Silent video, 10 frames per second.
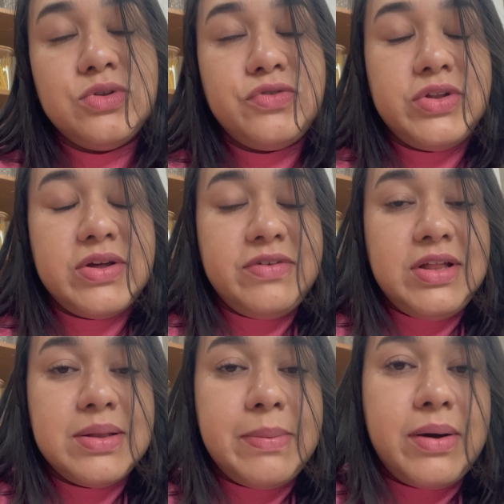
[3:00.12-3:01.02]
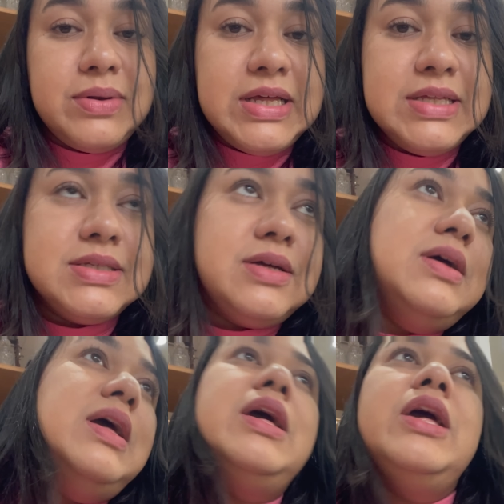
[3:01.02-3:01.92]
eu fui na Avenida Paulista,
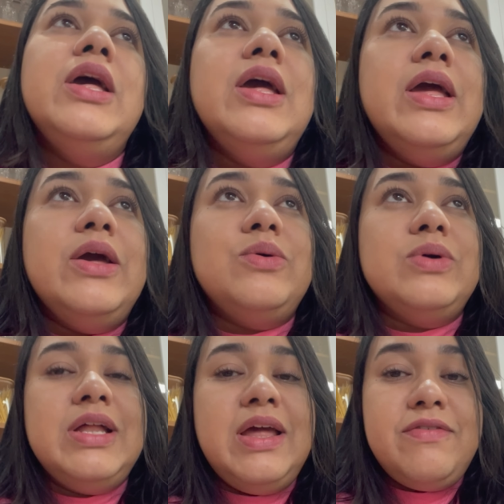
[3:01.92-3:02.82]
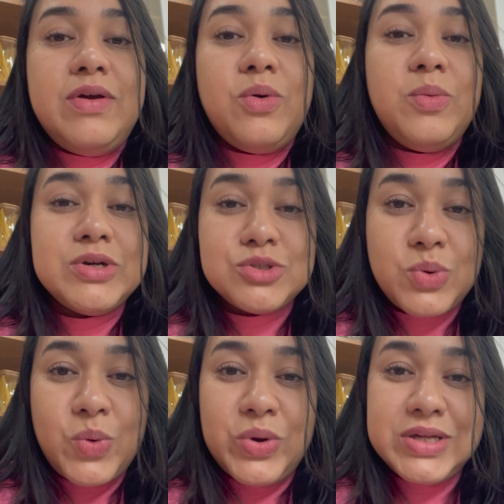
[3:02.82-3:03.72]
eu queria ver algumas
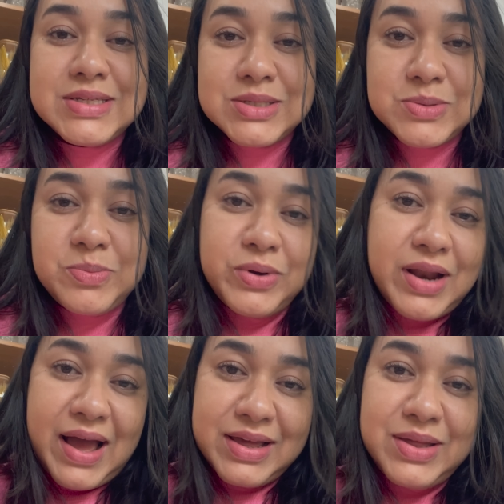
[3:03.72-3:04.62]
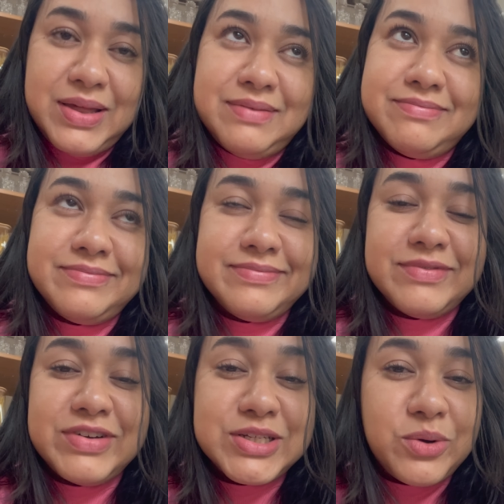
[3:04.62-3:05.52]
coisas por lá que
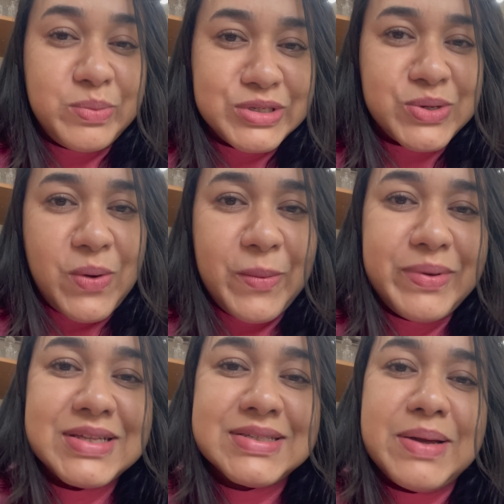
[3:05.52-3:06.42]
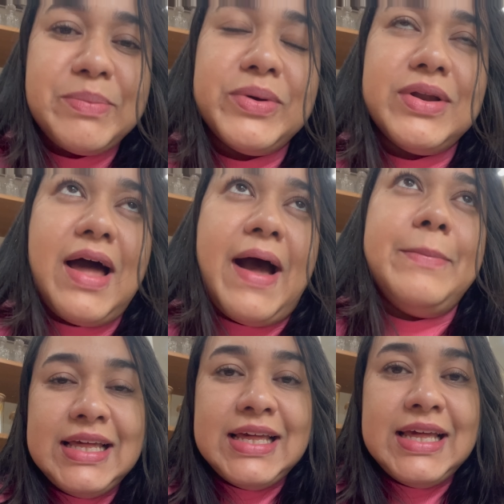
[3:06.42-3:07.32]
fazer algumas compras, né, por lá.
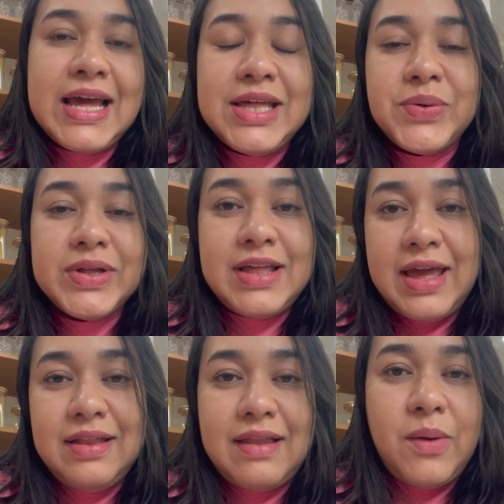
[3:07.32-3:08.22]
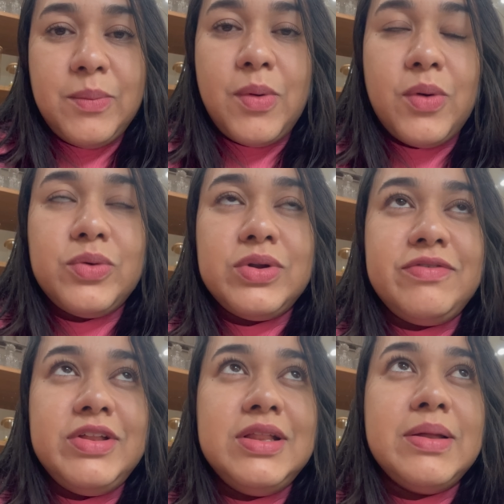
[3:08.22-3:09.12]
E aí eu andei lá um pouco na
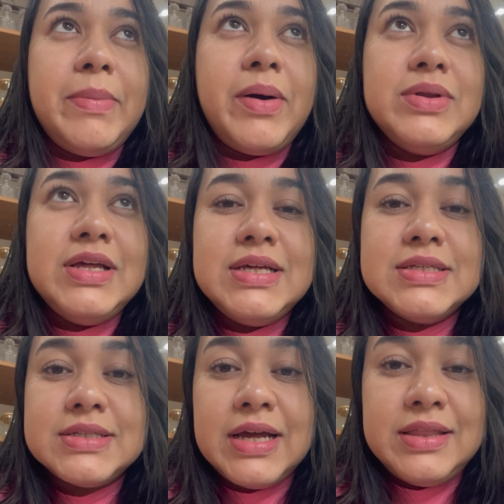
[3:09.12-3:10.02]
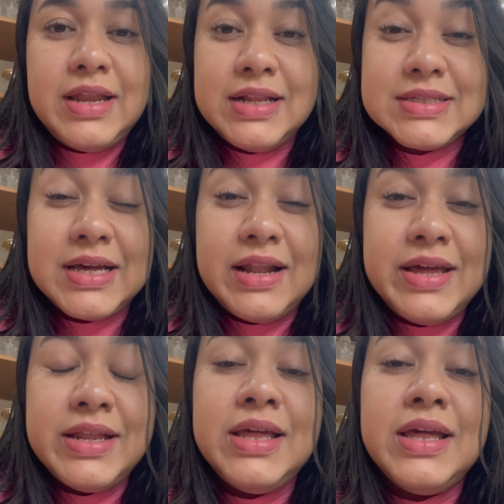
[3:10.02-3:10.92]
Avenida Paulista, entrei nas
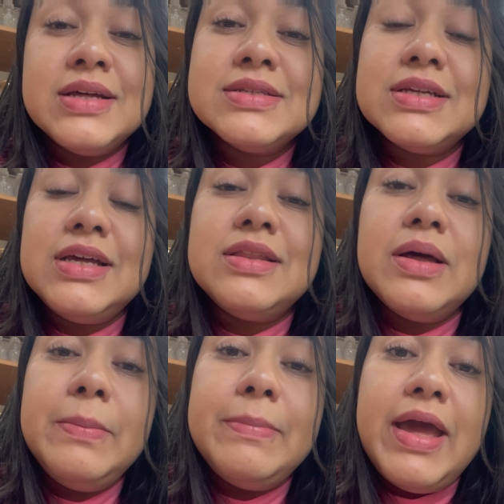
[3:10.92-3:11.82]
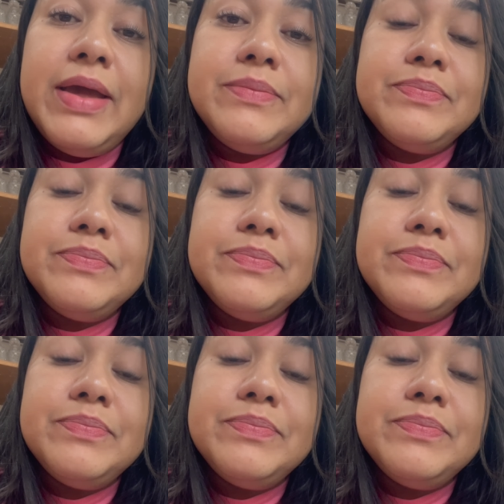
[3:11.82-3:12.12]
galerias e também